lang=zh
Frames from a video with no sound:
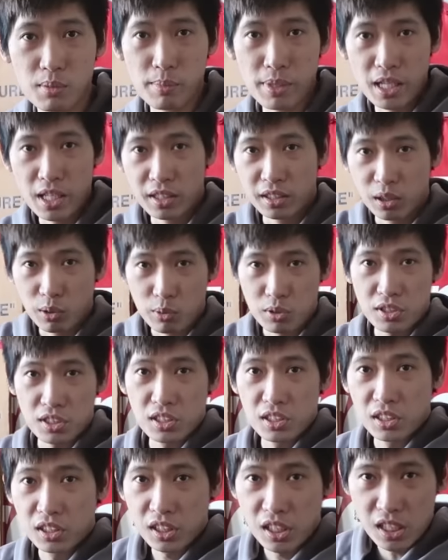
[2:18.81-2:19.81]
里面都
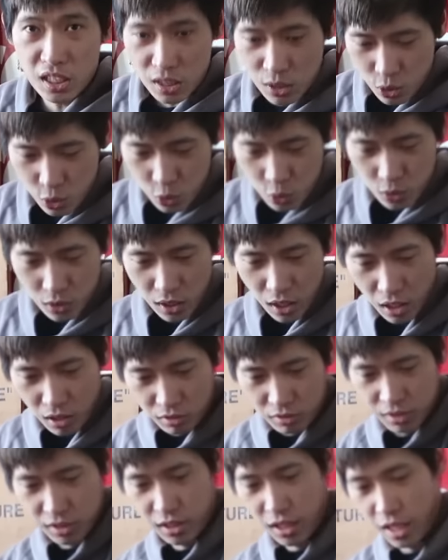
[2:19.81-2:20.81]
是 T 恤，然
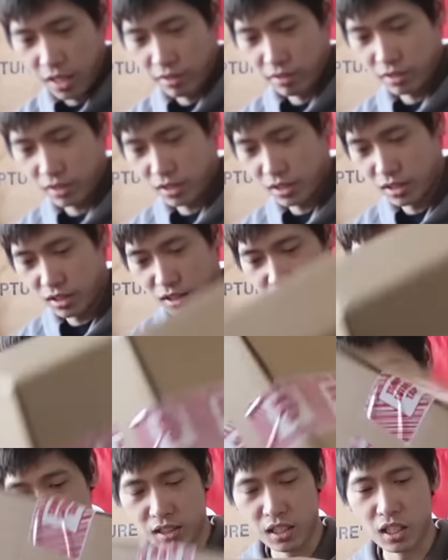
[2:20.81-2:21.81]
后这里还有个
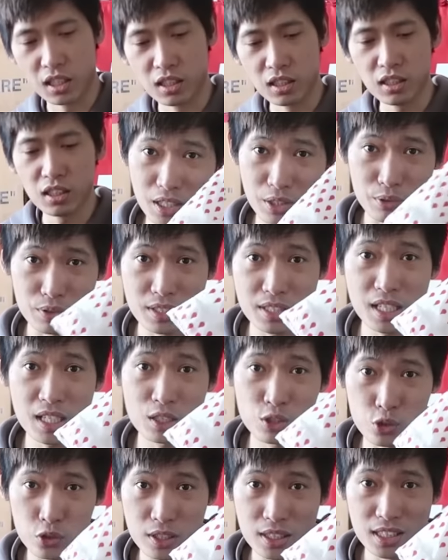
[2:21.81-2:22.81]
纸盒，有一件
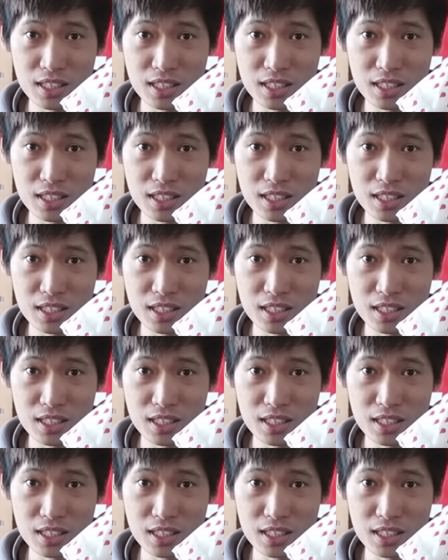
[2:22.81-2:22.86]
雨